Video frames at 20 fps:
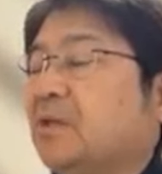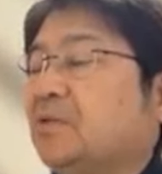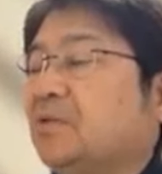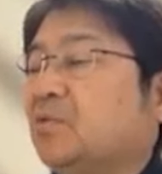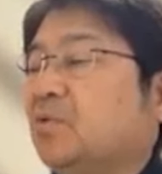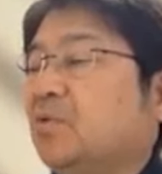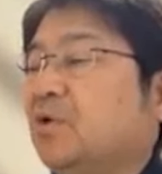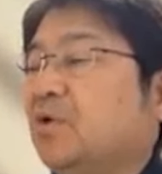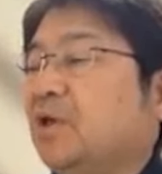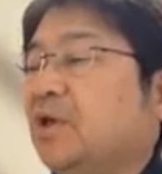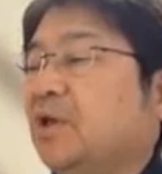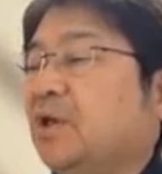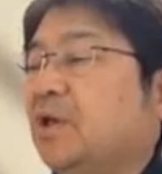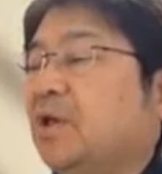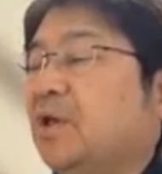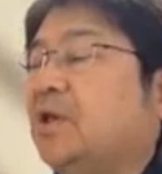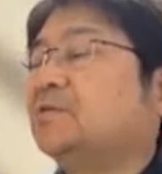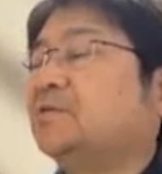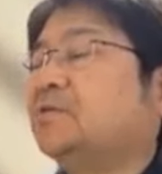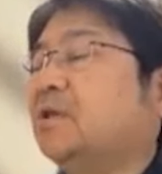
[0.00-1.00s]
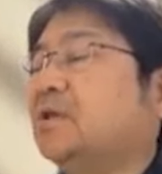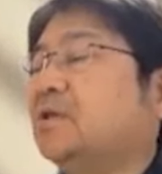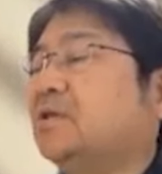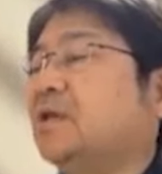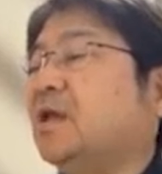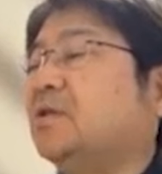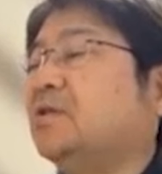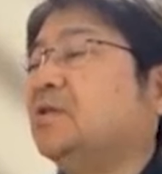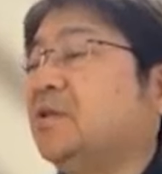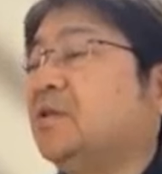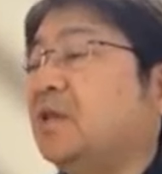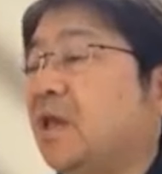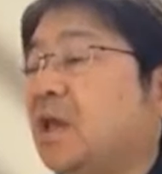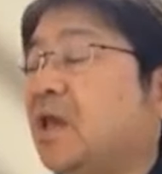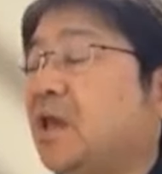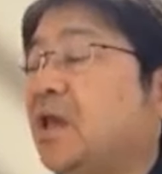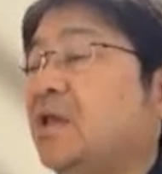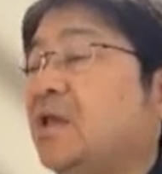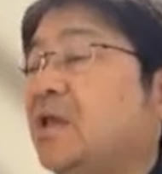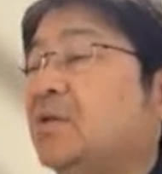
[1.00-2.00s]
並列できないん
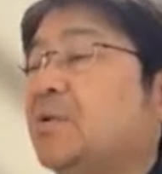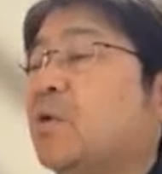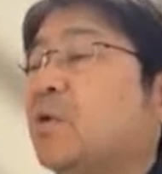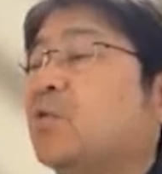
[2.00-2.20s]
で、